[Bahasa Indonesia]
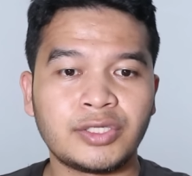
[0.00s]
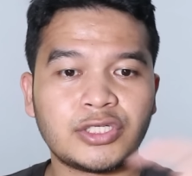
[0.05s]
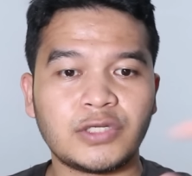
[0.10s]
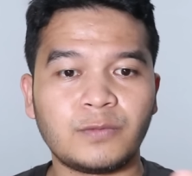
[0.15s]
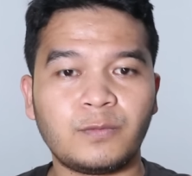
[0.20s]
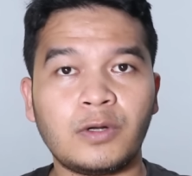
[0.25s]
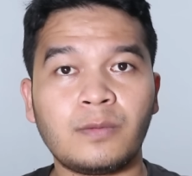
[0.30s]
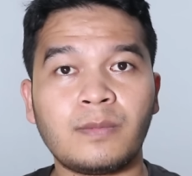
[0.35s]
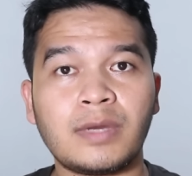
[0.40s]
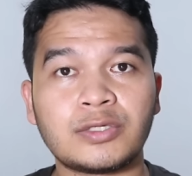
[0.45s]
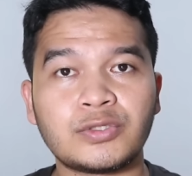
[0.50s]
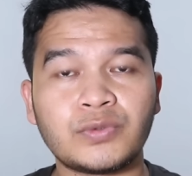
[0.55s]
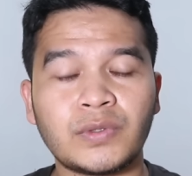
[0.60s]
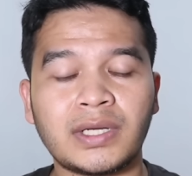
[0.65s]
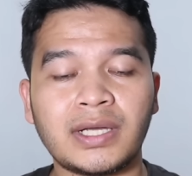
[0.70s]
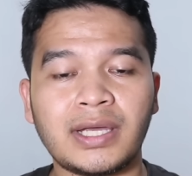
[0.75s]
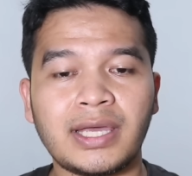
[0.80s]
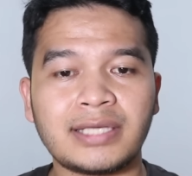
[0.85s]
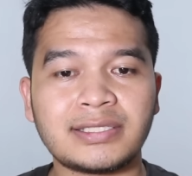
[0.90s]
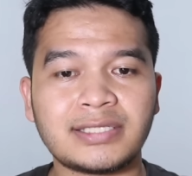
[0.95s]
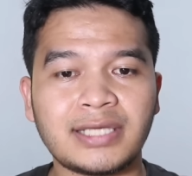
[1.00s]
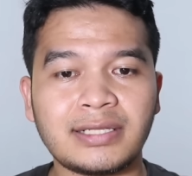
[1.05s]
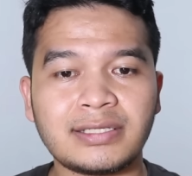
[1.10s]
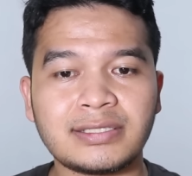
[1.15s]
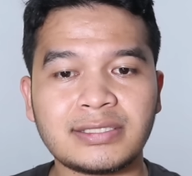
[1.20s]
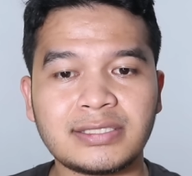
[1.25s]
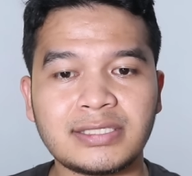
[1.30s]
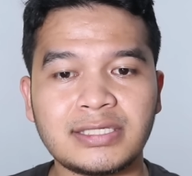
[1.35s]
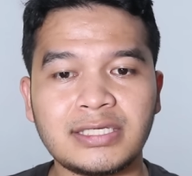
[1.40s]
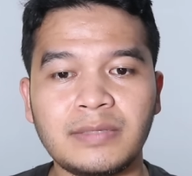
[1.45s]
Sebelum masuk ke
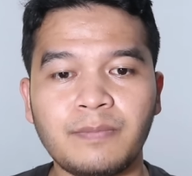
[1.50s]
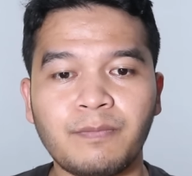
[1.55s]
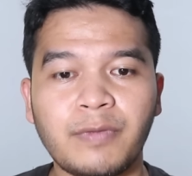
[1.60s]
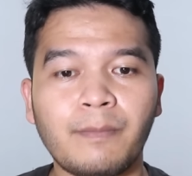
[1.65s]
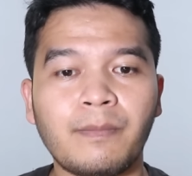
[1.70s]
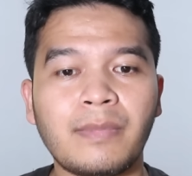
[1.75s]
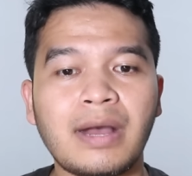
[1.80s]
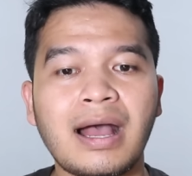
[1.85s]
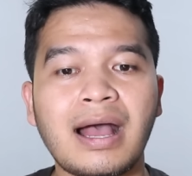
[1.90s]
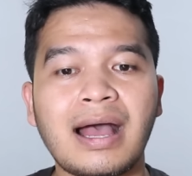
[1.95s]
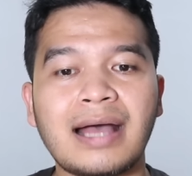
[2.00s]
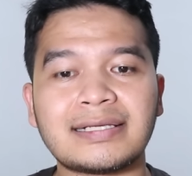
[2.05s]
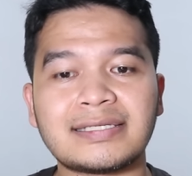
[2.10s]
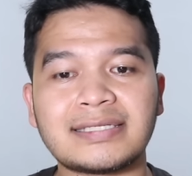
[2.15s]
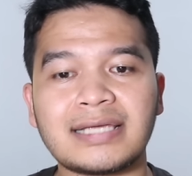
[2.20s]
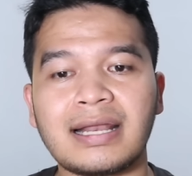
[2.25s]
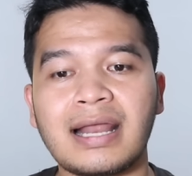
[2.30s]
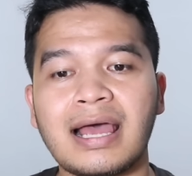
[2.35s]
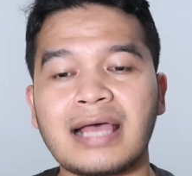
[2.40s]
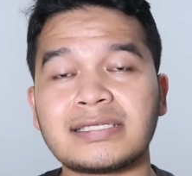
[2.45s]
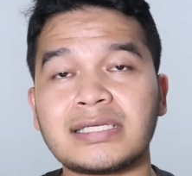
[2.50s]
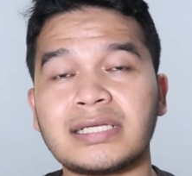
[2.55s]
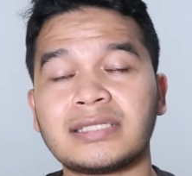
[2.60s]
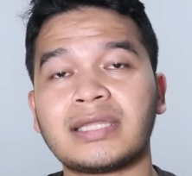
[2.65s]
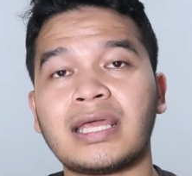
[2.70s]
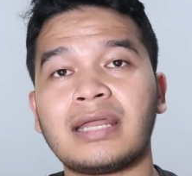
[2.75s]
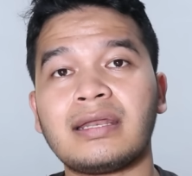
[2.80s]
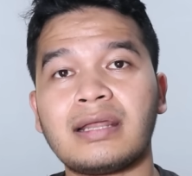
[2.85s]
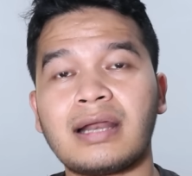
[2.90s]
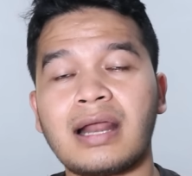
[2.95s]
esensi pembahasan hasil
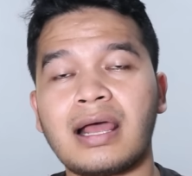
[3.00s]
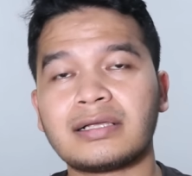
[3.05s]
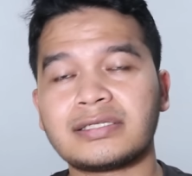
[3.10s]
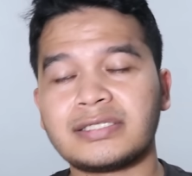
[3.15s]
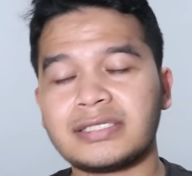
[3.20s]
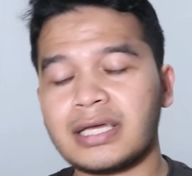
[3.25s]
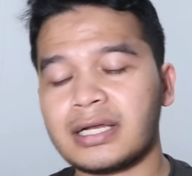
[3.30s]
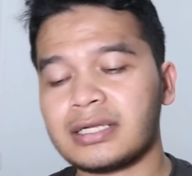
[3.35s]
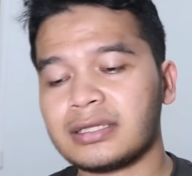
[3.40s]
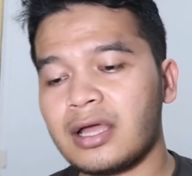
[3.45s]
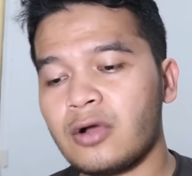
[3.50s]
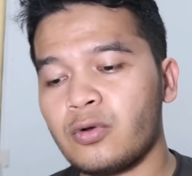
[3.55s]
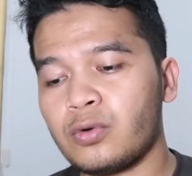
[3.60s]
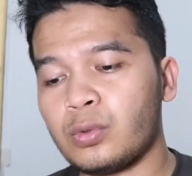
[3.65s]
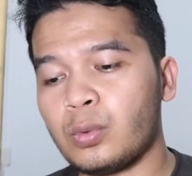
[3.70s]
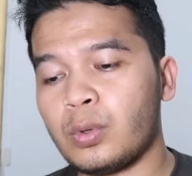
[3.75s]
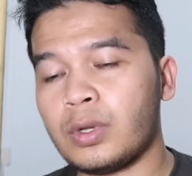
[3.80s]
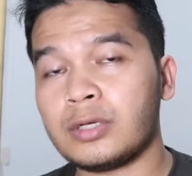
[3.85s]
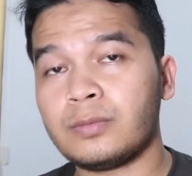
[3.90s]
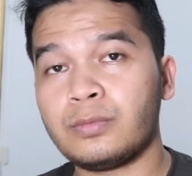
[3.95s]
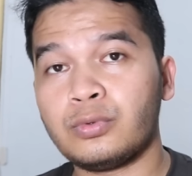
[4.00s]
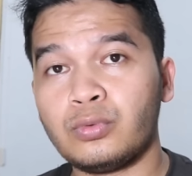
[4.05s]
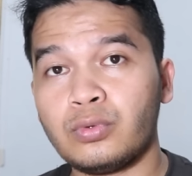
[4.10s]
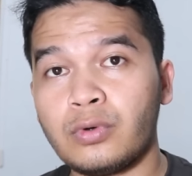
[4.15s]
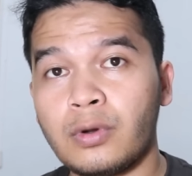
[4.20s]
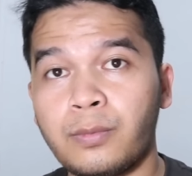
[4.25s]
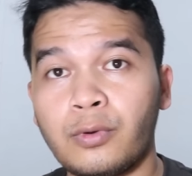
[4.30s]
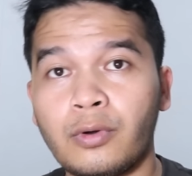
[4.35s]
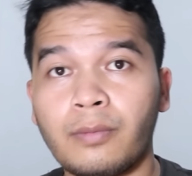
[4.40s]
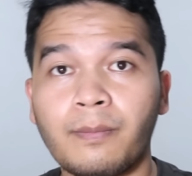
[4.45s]
hasil tender hak siar tahun
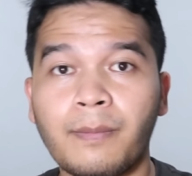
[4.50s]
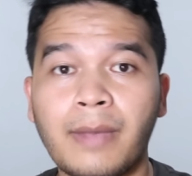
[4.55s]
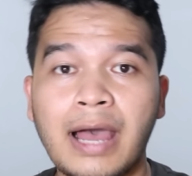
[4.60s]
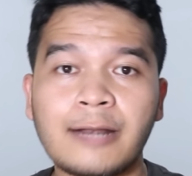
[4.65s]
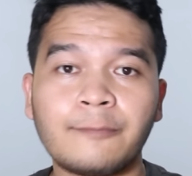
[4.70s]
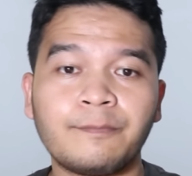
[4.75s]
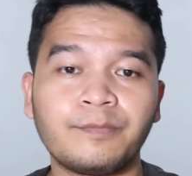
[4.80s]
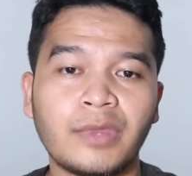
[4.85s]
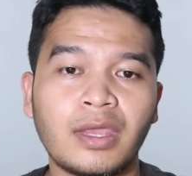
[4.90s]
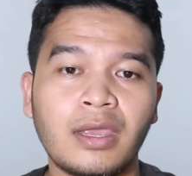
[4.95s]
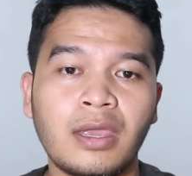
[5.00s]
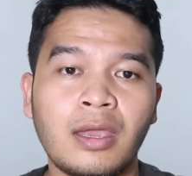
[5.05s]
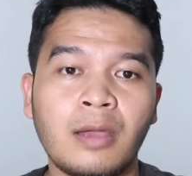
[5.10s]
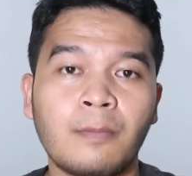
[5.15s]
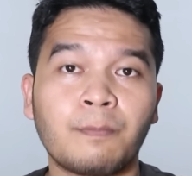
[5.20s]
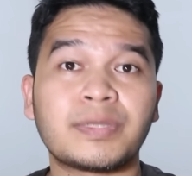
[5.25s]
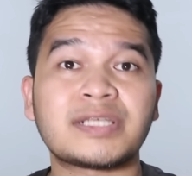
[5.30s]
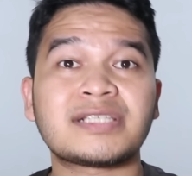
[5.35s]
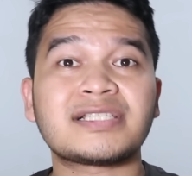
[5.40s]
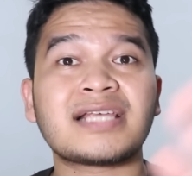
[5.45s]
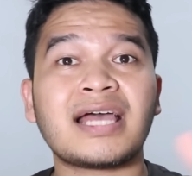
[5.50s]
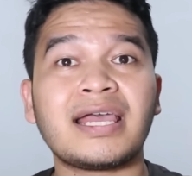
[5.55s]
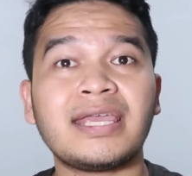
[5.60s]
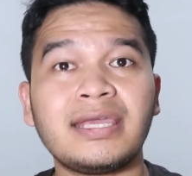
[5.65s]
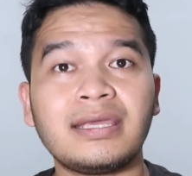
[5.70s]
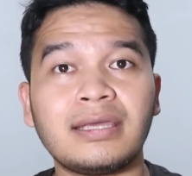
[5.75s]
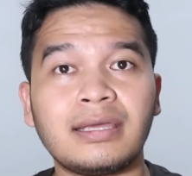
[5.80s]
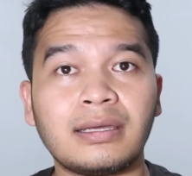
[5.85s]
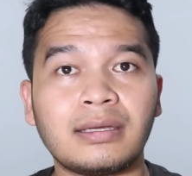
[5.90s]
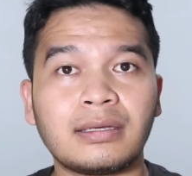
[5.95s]
2024,
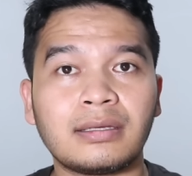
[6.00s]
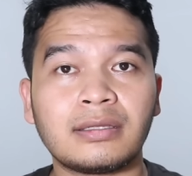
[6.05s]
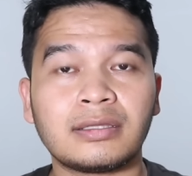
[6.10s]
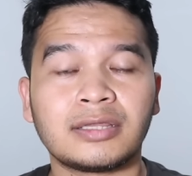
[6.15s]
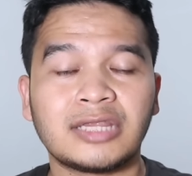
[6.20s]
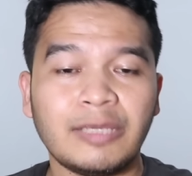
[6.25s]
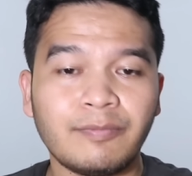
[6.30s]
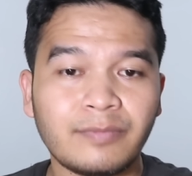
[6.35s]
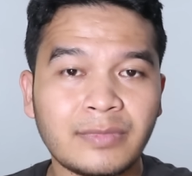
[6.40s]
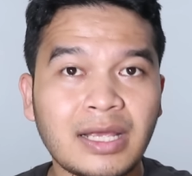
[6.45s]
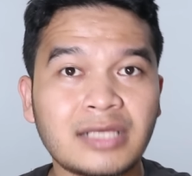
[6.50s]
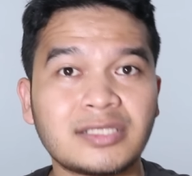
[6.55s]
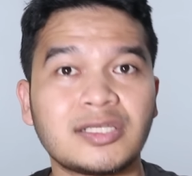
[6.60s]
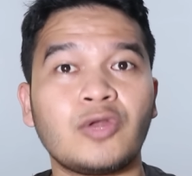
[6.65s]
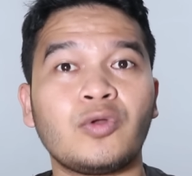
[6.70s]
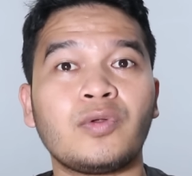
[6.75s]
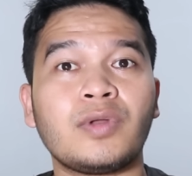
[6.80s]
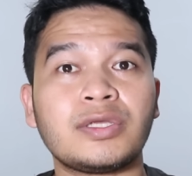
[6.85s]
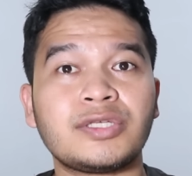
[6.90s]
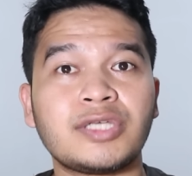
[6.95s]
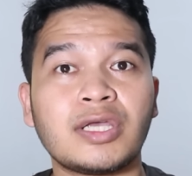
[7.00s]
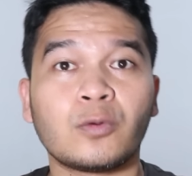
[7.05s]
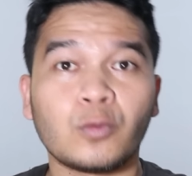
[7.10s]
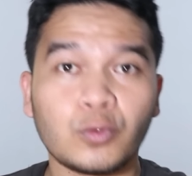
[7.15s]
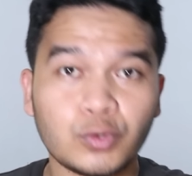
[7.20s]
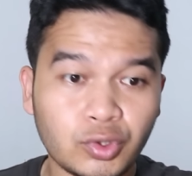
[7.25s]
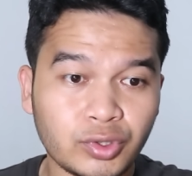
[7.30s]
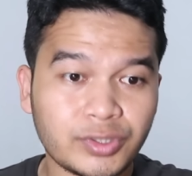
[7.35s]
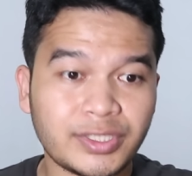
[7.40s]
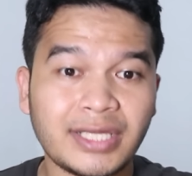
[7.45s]
pesaing timnas Indonesia
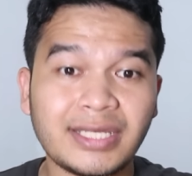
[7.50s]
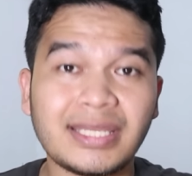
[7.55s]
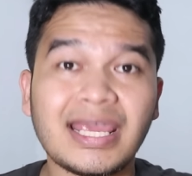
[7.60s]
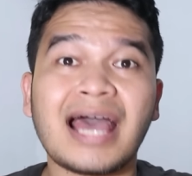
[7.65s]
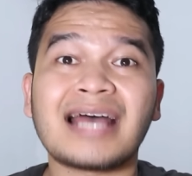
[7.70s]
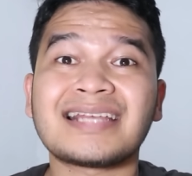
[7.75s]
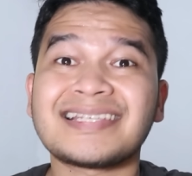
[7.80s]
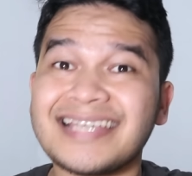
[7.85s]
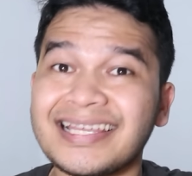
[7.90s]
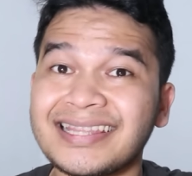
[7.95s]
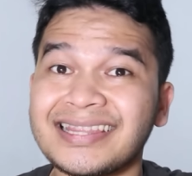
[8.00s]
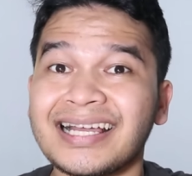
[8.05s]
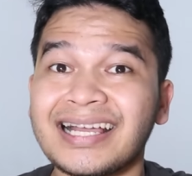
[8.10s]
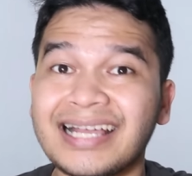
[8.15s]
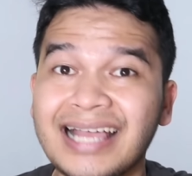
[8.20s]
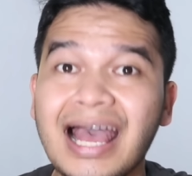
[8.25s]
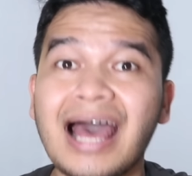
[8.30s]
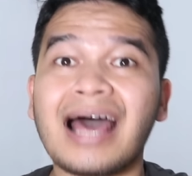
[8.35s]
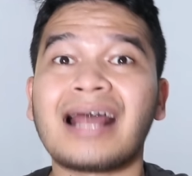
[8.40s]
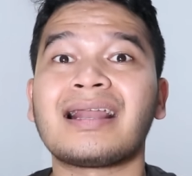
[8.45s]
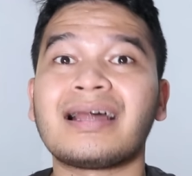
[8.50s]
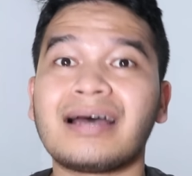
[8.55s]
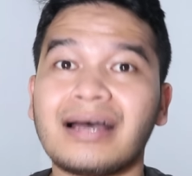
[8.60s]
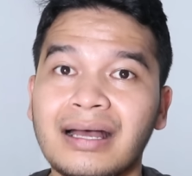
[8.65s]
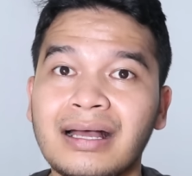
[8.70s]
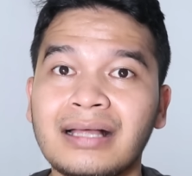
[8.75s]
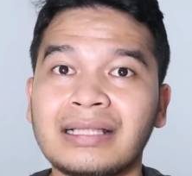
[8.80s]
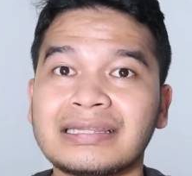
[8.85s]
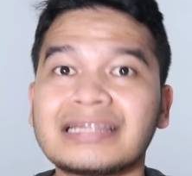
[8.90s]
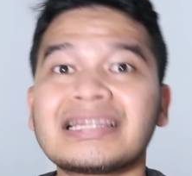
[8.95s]
khususnya di Asia
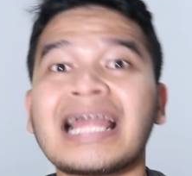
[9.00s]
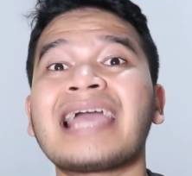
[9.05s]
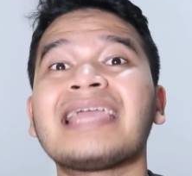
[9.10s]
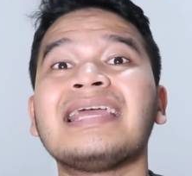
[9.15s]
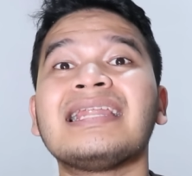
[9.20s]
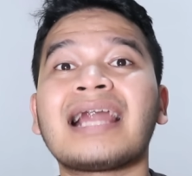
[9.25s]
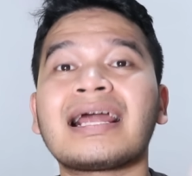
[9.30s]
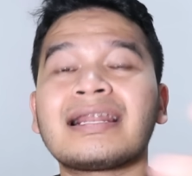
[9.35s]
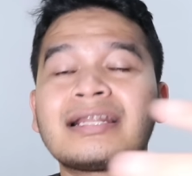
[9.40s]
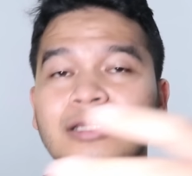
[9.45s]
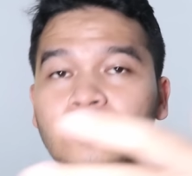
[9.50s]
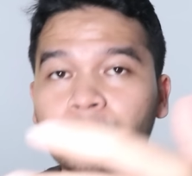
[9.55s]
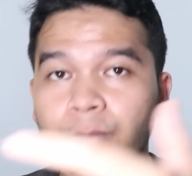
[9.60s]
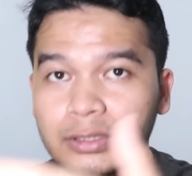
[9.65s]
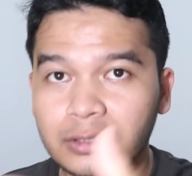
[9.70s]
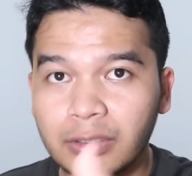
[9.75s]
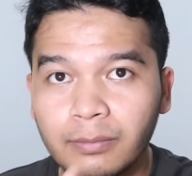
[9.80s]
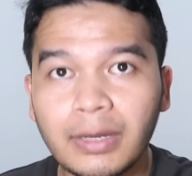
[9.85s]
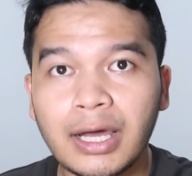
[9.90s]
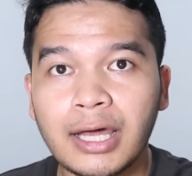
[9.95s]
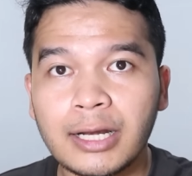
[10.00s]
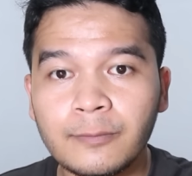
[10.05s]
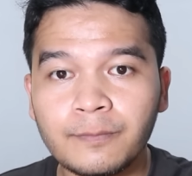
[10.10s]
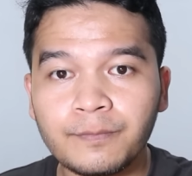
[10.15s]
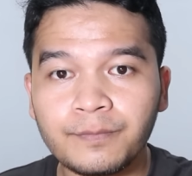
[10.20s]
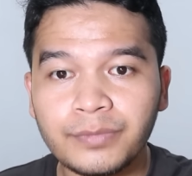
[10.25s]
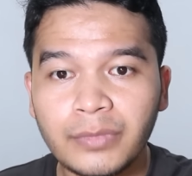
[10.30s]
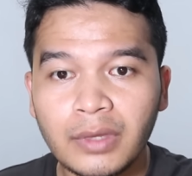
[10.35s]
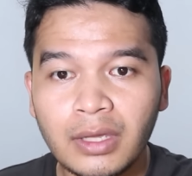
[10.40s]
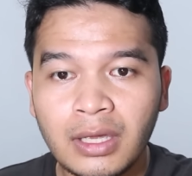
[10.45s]
Tenggara, Thailand
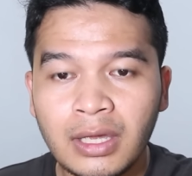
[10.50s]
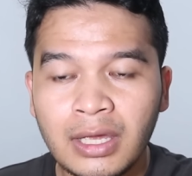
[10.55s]
teman-teman.